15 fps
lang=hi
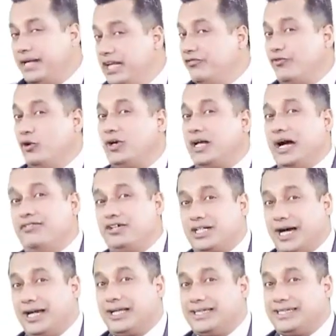टेलीफोन का
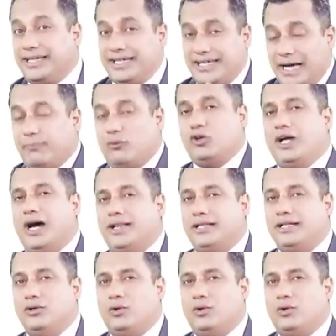आविष्कार किसने किया आपको याद नहीं